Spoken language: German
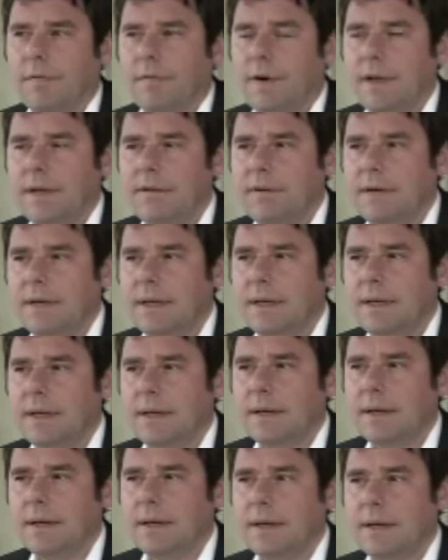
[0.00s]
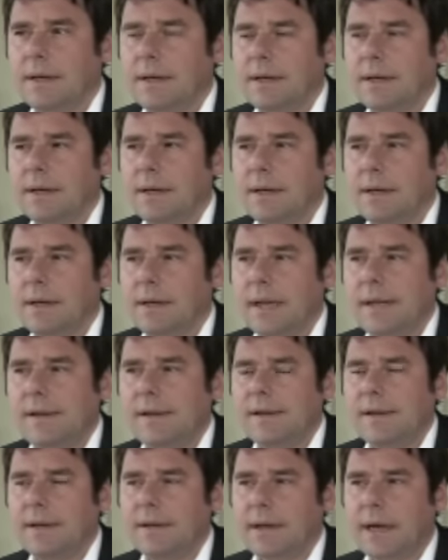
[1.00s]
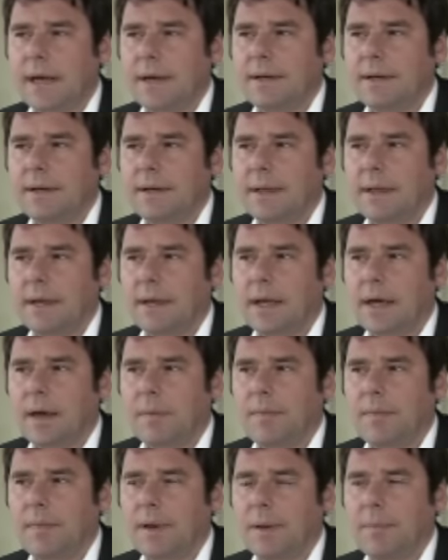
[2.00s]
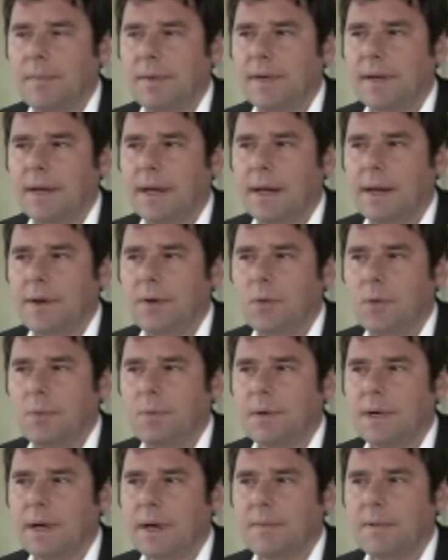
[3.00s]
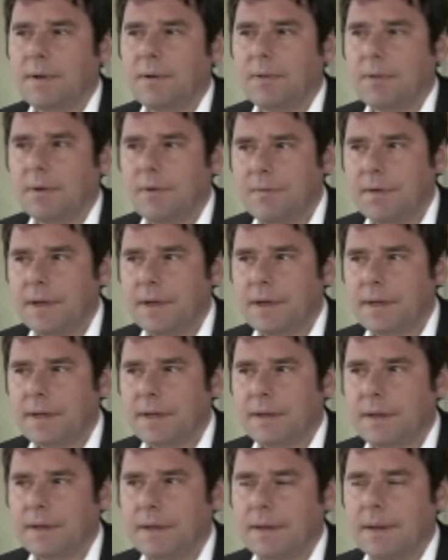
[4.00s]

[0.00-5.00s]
Was wir in den letzten Zeit gesehen haben, in dem medialen Umgang mit Norwegen,